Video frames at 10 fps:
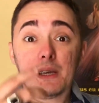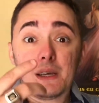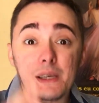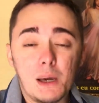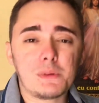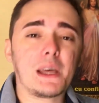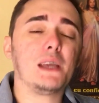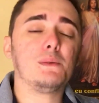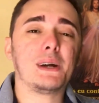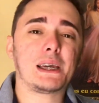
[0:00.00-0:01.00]
E eu
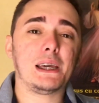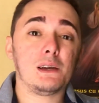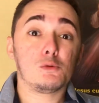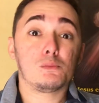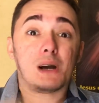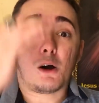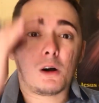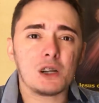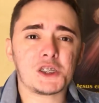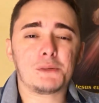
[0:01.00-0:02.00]
tenho aqui uma
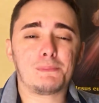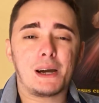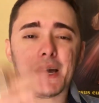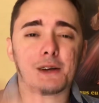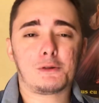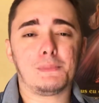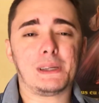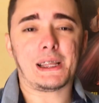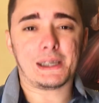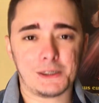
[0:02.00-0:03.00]
ótima
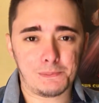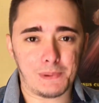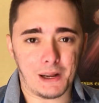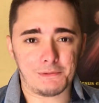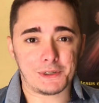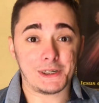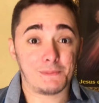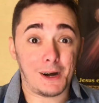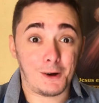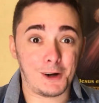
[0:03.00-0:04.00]
recomendação para você,
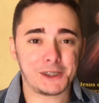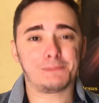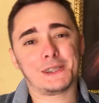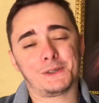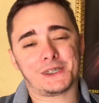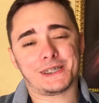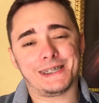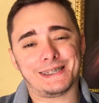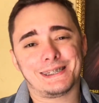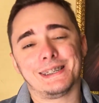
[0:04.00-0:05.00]
uma ótima
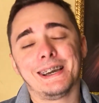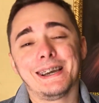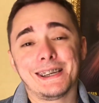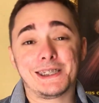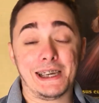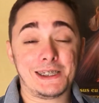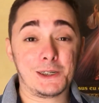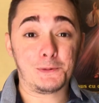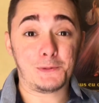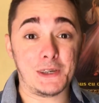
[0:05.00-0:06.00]
notícia
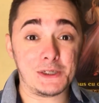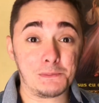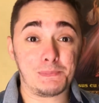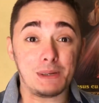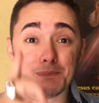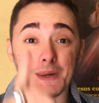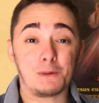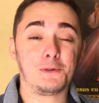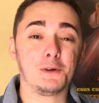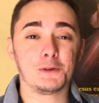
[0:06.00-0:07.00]
Gente, eu fiz o
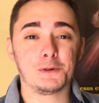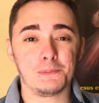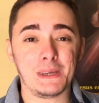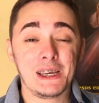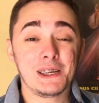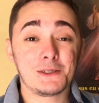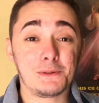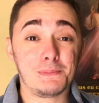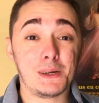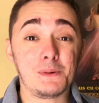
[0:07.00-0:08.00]
primeiro volume
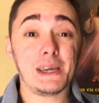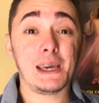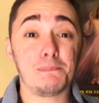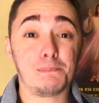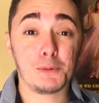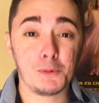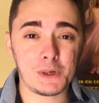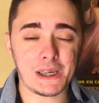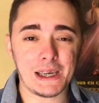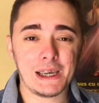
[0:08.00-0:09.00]
do meu
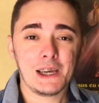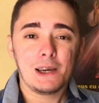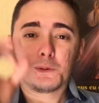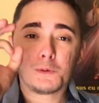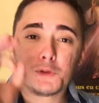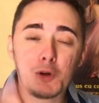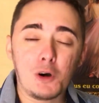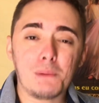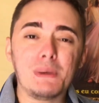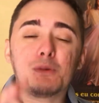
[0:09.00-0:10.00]
e-book. O
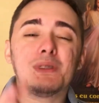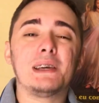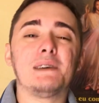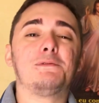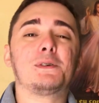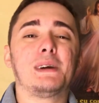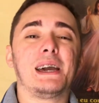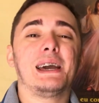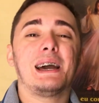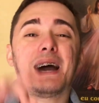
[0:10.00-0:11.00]
nome do livro
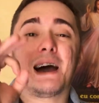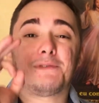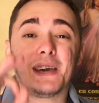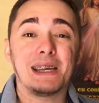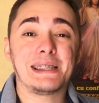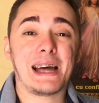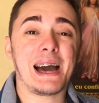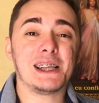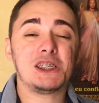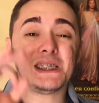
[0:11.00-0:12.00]
é A
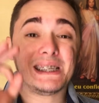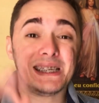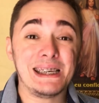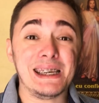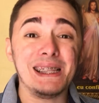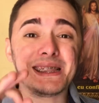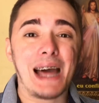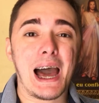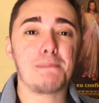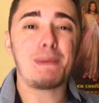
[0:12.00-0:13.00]
Verdade
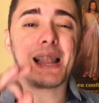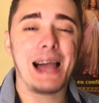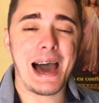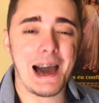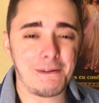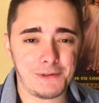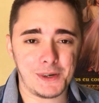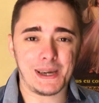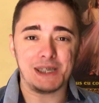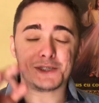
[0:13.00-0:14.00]

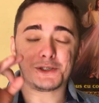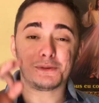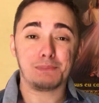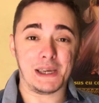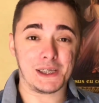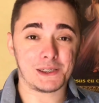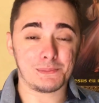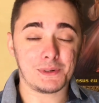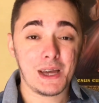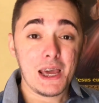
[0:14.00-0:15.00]
Inabalável. É isso
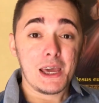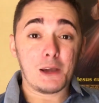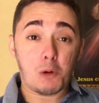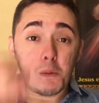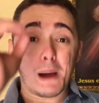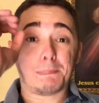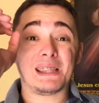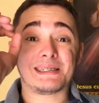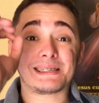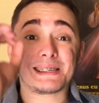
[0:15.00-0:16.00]
mesmo. E com
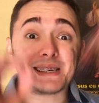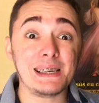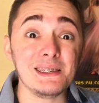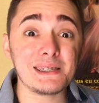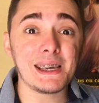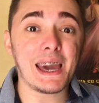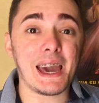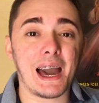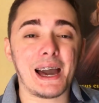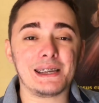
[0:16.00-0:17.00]
apenas 15
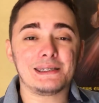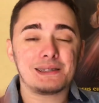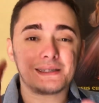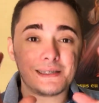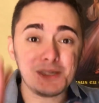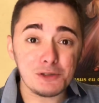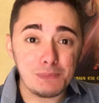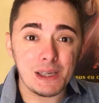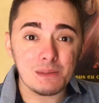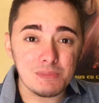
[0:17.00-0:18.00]
reais, isso
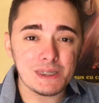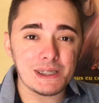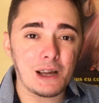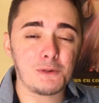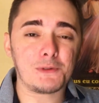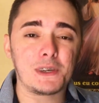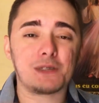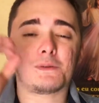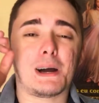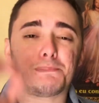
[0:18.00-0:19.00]
mesmo que você está
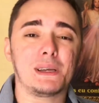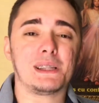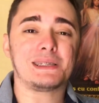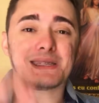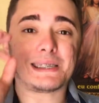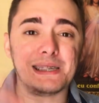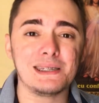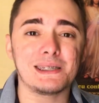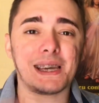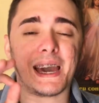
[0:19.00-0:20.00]
ouvindo, com apenas
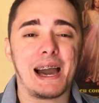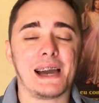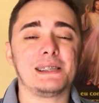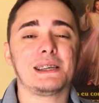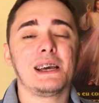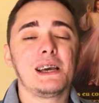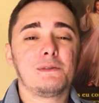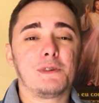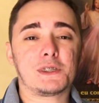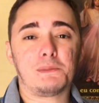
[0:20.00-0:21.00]
15 reais
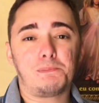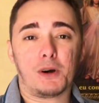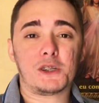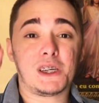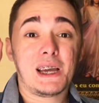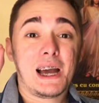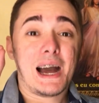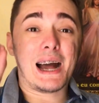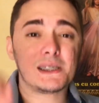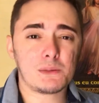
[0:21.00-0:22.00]
você pode
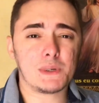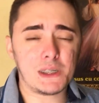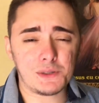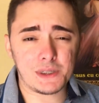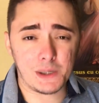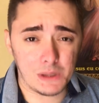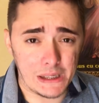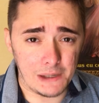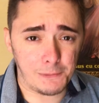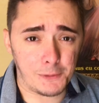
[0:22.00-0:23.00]
adquirir seu
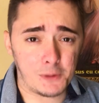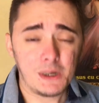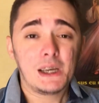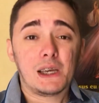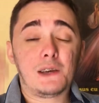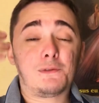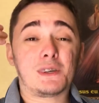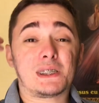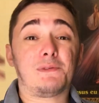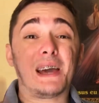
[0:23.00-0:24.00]
livro e
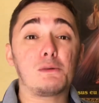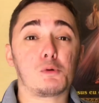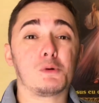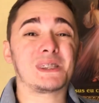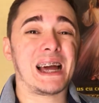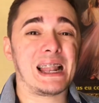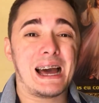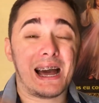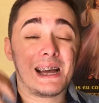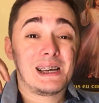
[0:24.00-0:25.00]
você vai encontrar
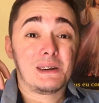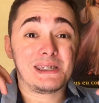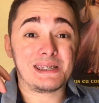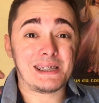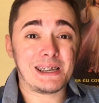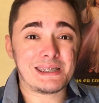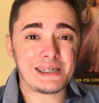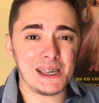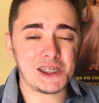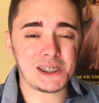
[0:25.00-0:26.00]
lá
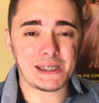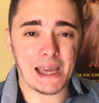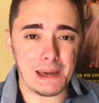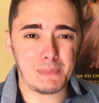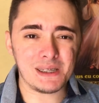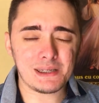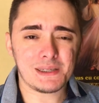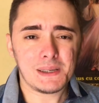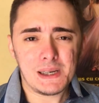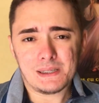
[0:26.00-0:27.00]
16
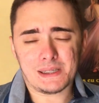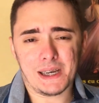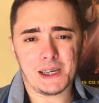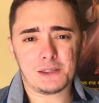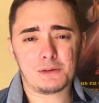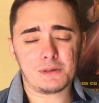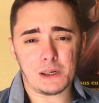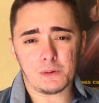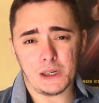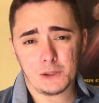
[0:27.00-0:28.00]
temas certo? No
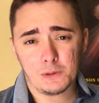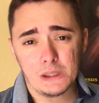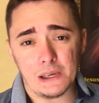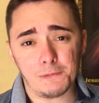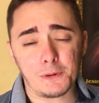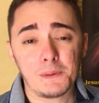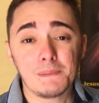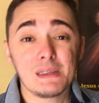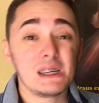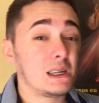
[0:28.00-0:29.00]
decorrer do livro,
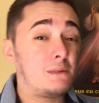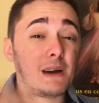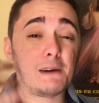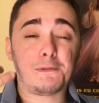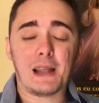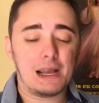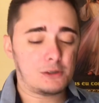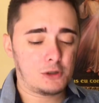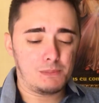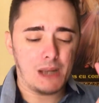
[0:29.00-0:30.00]
que vai falar
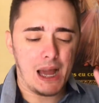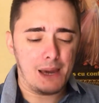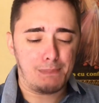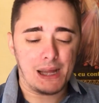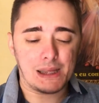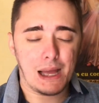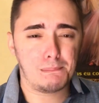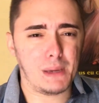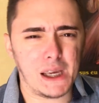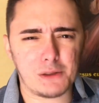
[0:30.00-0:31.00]
sobre
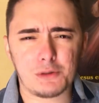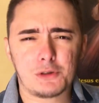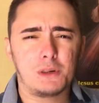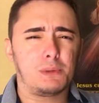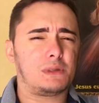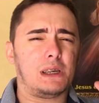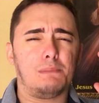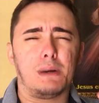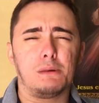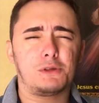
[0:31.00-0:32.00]
arrebatamento, sobre os
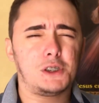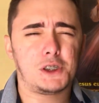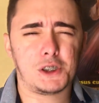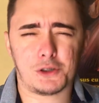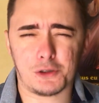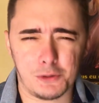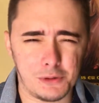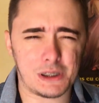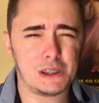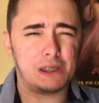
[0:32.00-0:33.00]
irmãos de
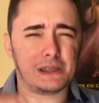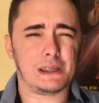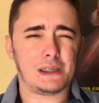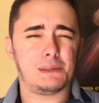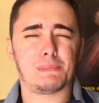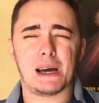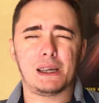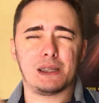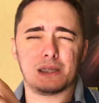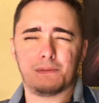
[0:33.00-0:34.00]
Jesus que dizem que
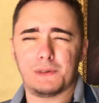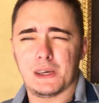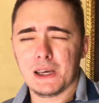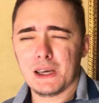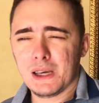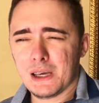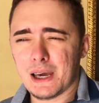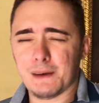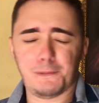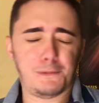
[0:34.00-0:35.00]
Maria teve
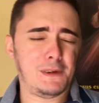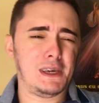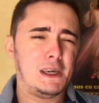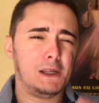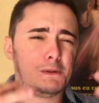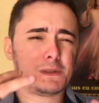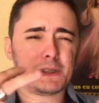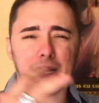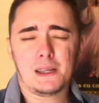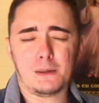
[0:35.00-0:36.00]
é, filhos,
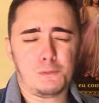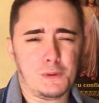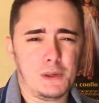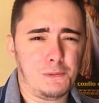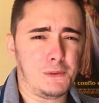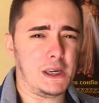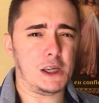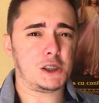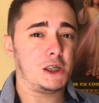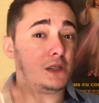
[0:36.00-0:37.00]
que ela não foi
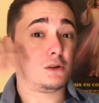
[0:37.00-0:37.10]
virgem.